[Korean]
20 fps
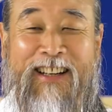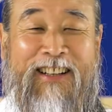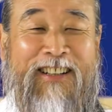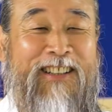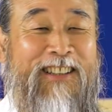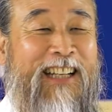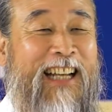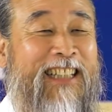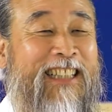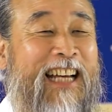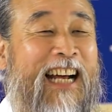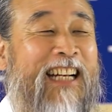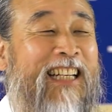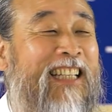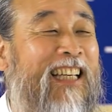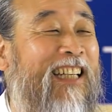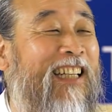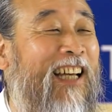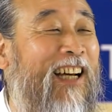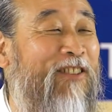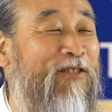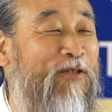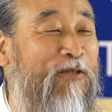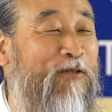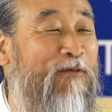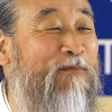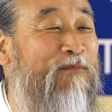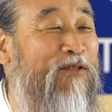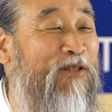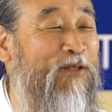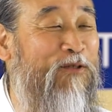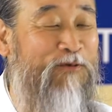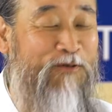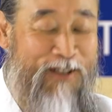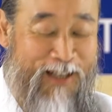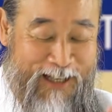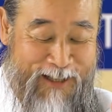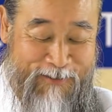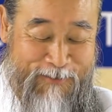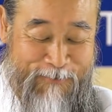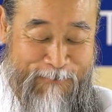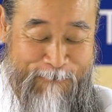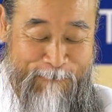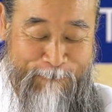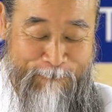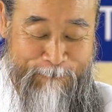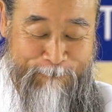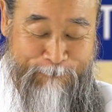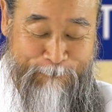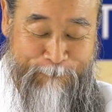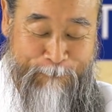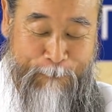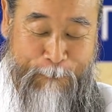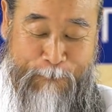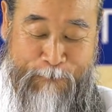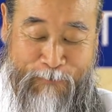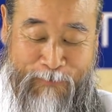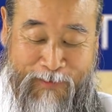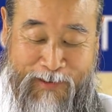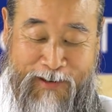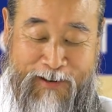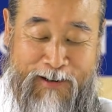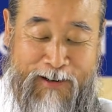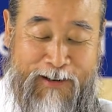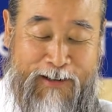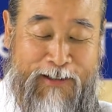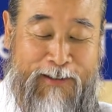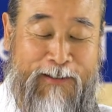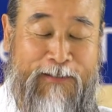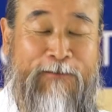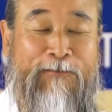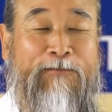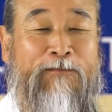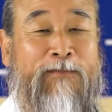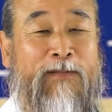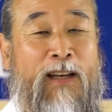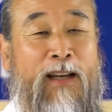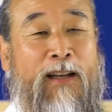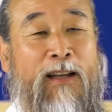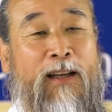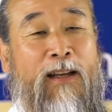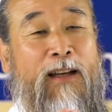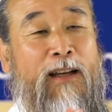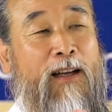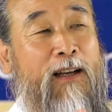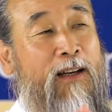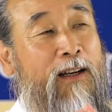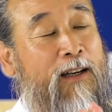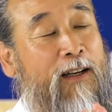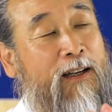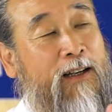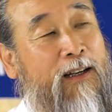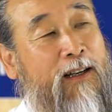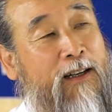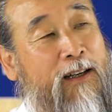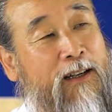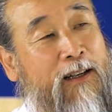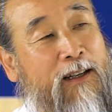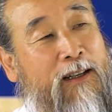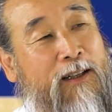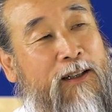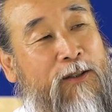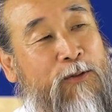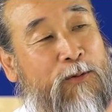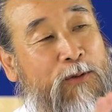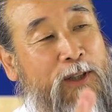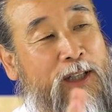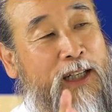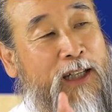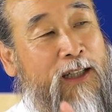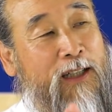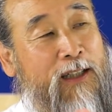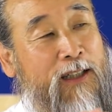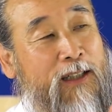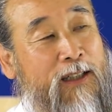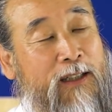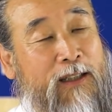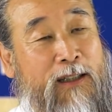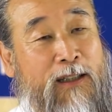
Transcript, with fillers: 근데 짧게 내가 조금 풀어줄게요. 어, 어, 우리가